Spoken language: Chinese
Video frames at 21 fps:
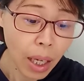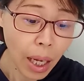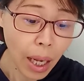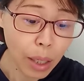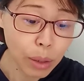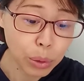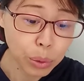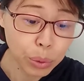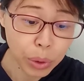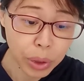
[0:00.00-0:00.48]

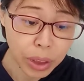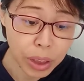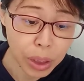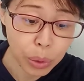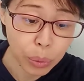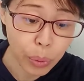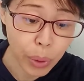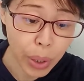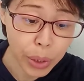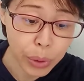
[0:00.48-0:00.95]
还有最
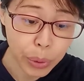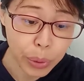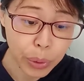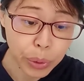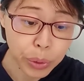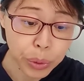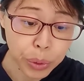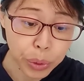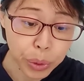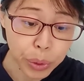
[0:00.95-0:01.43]
近关
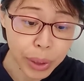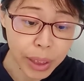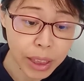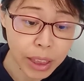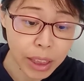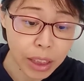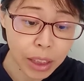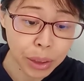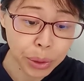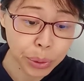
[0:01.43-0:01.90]
于徐
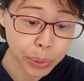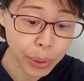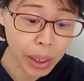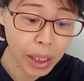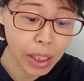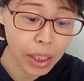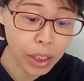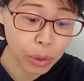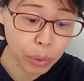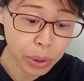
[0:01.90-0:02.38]
瑞之
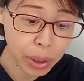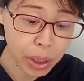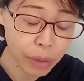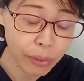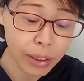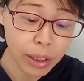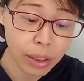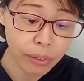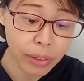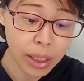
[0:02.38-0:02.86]
学历有
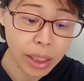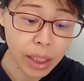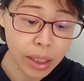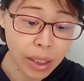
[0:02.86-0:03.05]
疑问的问